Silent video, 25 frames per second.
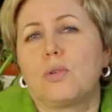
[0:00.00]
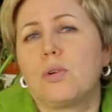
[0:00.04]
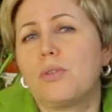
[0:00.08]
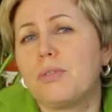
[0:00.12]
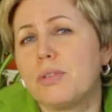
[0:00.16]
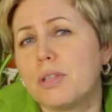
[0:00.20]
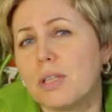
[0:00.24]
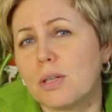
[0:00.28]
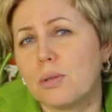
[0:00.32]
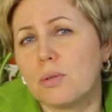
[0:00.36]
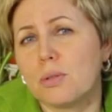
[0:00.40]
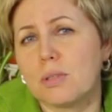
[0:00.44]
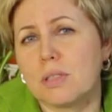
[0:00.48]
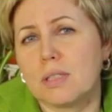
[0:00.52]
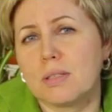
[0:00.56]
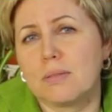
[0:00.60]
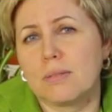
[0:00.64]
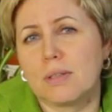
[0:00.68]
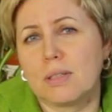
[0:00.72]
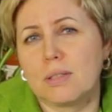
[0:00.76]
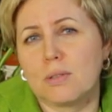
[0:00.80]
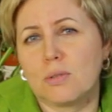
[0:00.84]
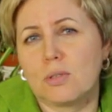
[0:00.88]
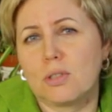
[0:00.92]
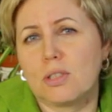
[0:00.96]
Кофе такой
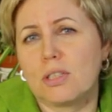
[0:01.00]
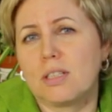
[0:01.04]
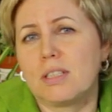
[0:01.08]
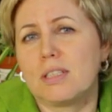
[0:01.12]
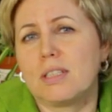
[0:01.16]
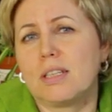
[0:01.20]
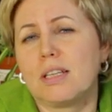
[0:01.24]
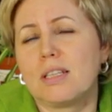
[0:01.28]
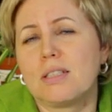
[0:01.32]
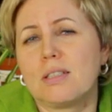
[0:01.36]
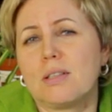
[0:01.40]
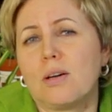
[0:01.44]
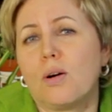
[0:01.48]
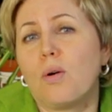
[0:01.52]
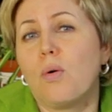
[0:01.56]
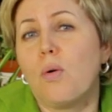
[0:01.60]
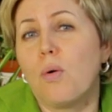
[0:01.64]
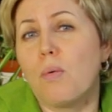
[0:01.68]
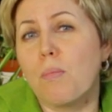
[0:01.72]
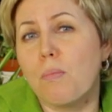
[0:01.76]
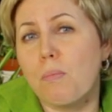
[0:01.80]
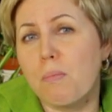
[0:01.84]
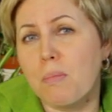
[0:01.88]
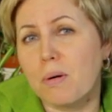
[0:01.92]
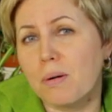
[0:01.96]
называется очень интересно
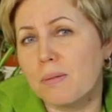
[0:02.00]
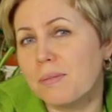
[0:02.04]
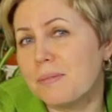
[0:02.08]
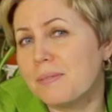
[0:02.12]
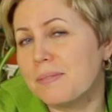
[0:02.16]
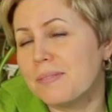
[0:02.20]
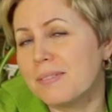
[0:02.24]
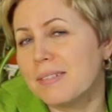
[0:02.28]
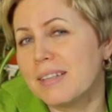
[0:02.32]
гомбо.